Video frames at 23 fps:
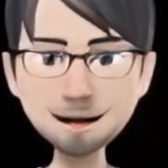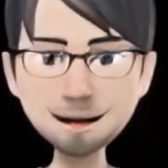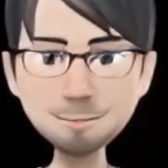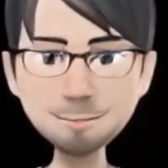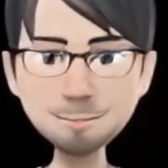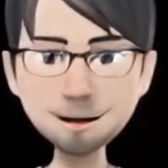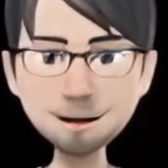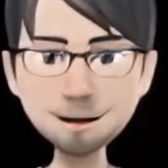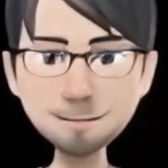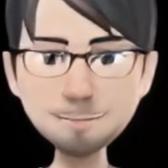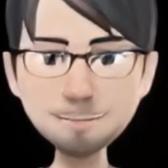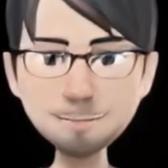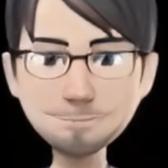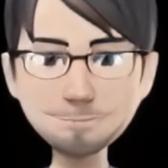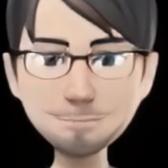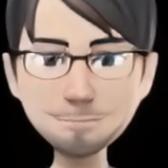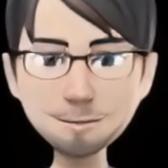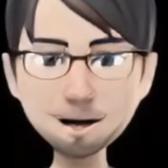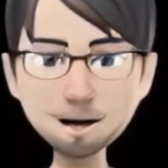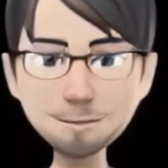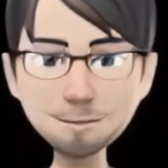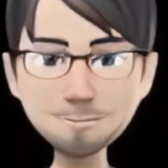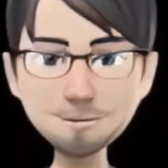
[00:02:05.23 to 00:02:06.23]
Como
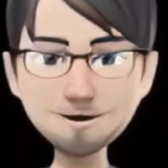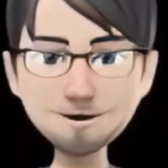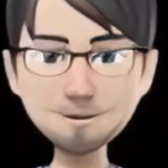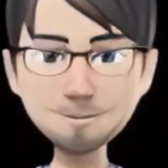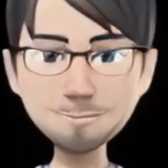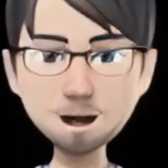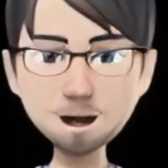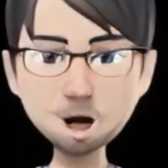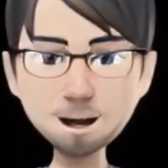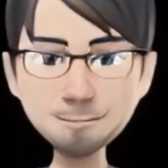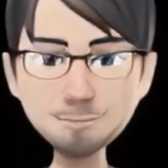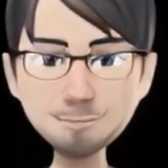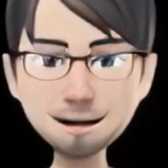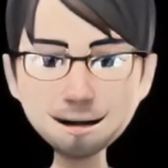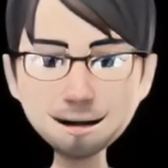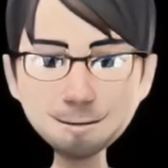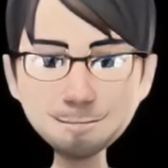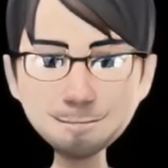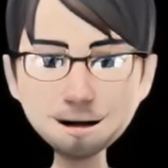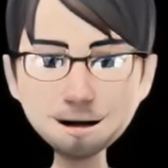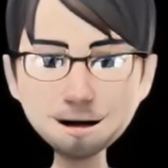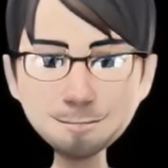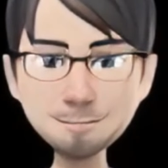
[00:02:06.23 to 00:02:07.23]
amniolina pomada,
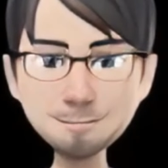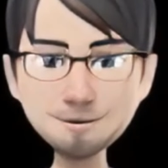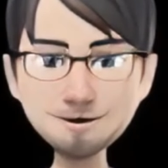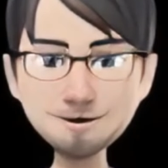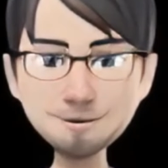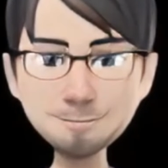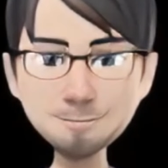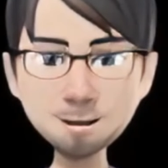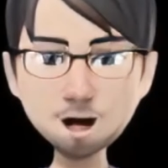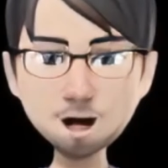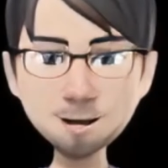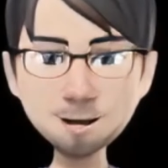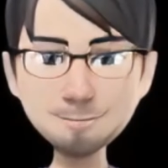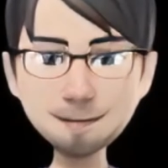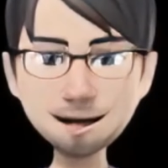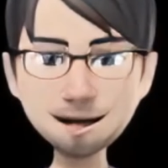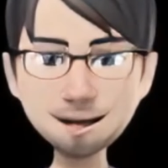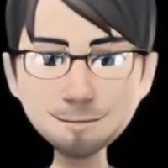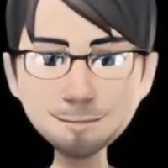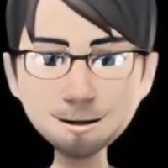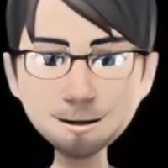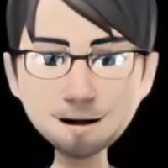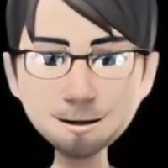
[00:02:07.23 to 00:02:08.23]
Siga
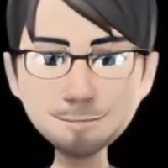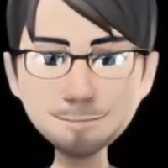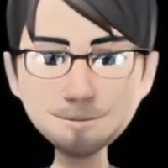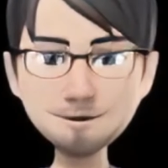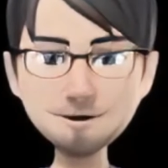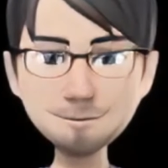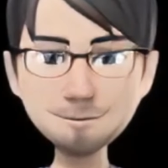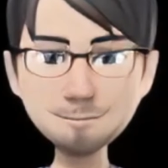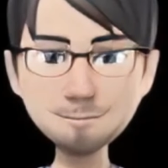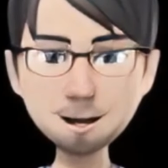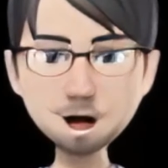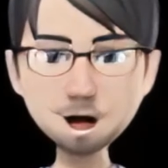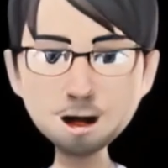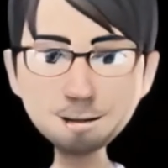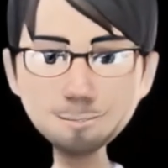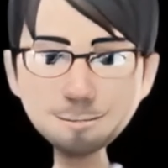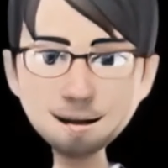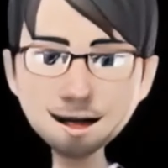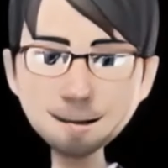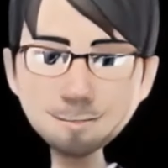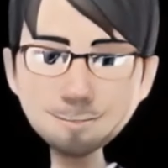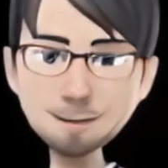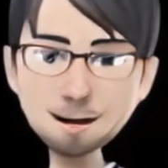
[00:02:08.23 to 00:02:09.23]
exactamente las
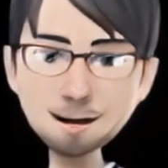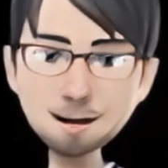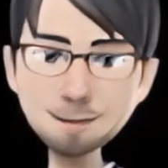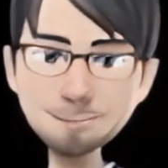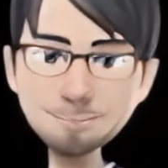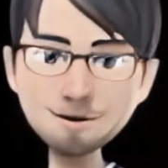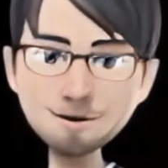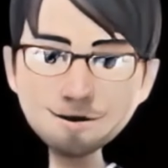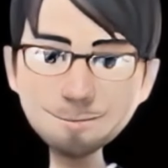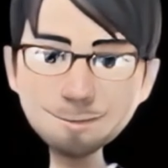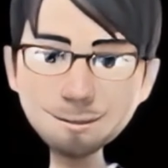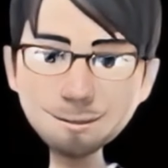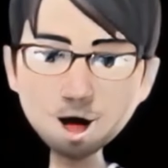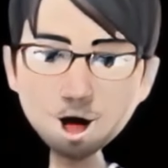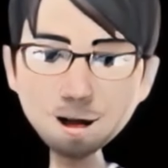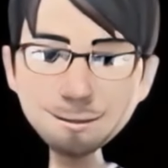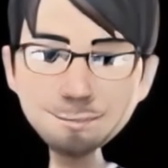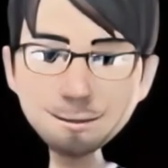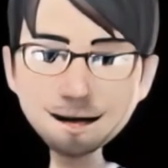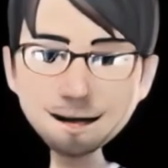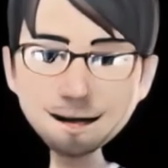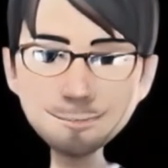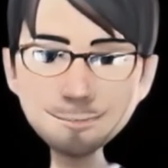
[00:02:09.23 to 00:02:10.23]
instrucciones de
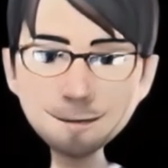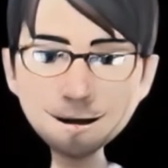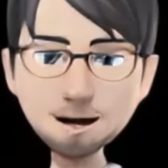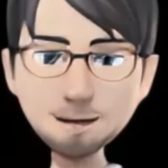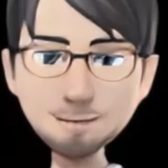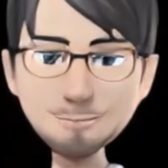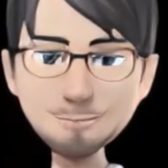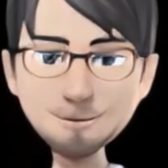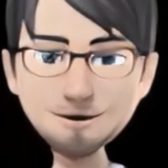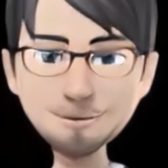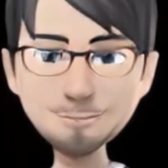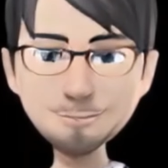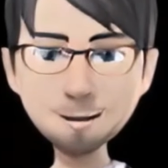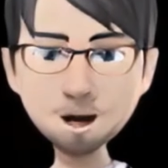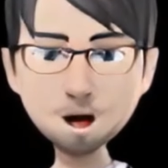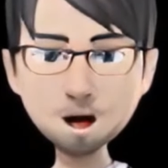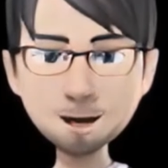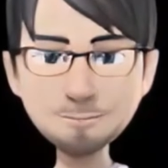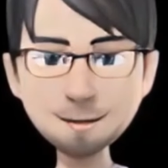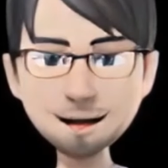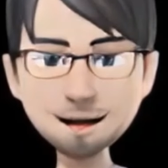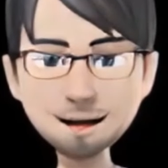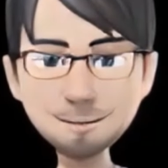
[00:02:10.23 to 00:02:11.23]
administración del medicamento
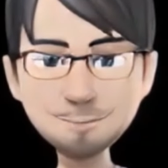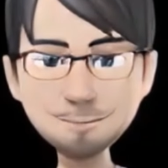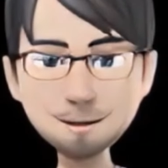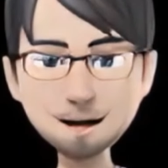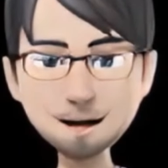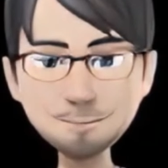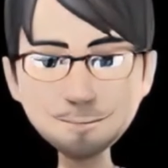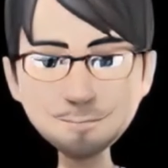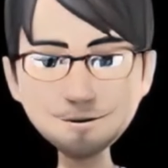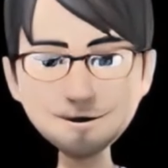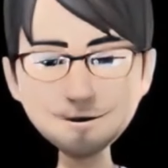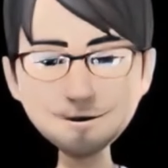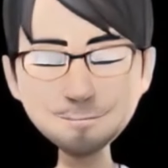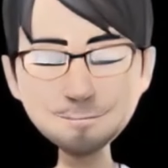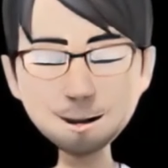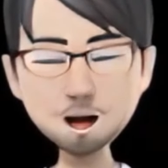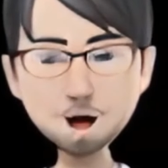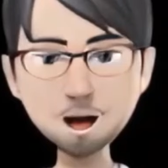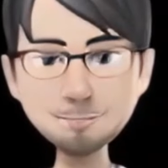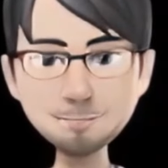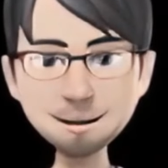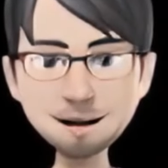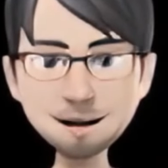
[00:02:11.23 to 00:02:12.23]
contenidas en este
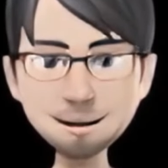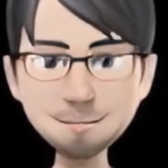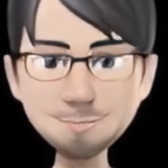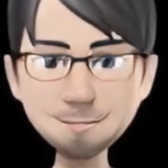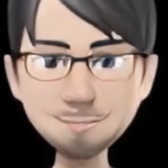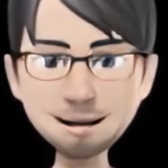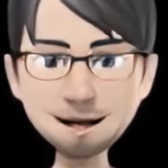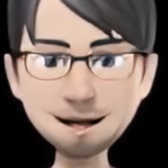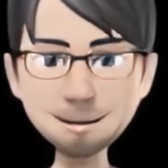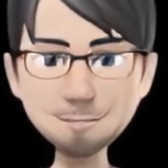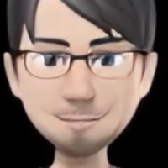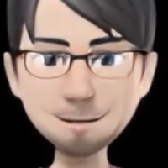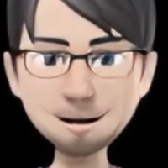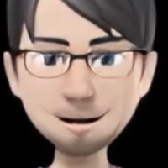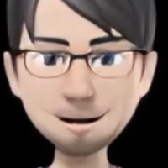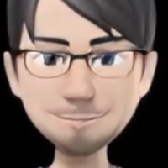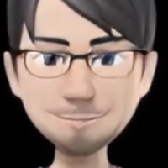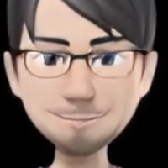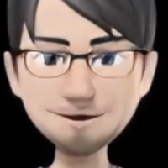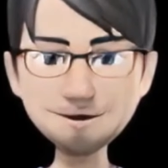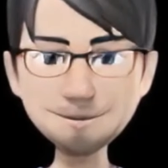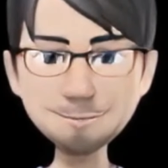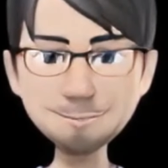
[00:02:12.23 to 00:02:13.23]
prospecto o las
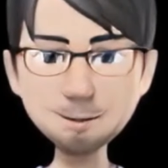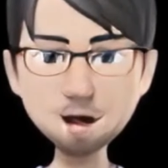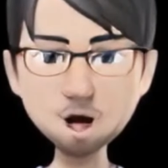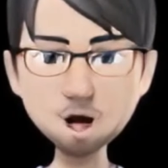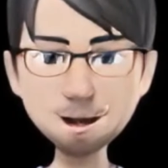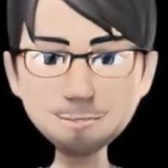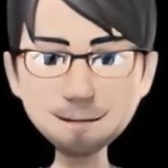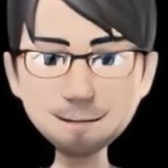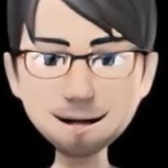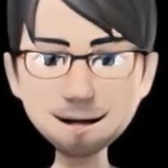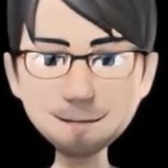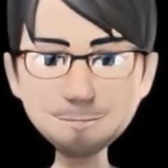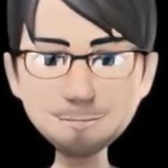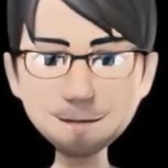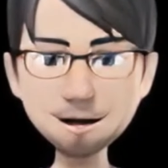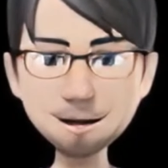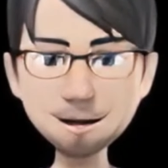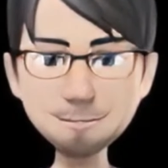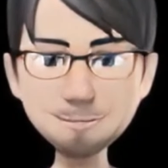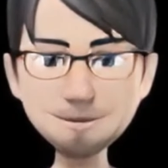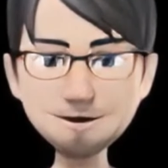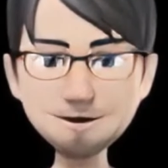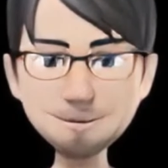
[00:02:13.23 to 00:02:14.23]
indicadas por su
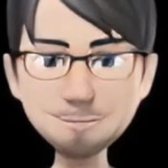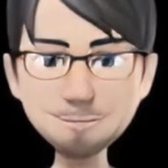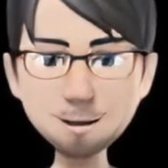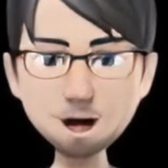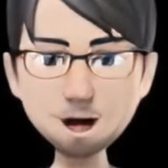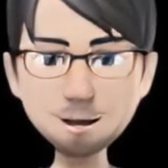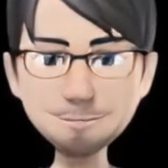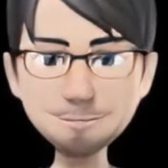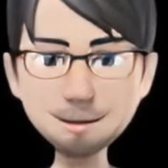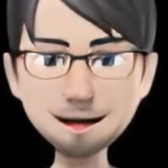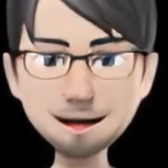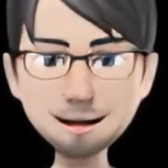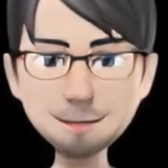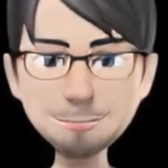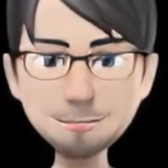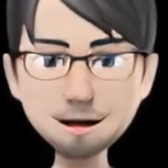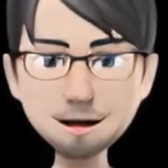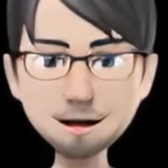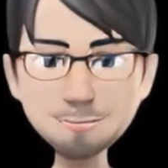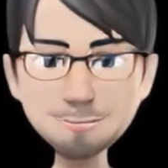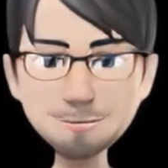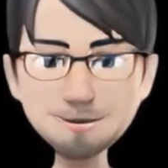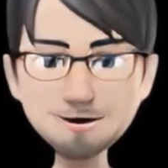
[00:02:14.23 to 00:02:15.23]
médico o
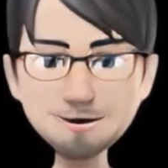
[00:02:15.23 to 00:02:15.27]
farmacéutico.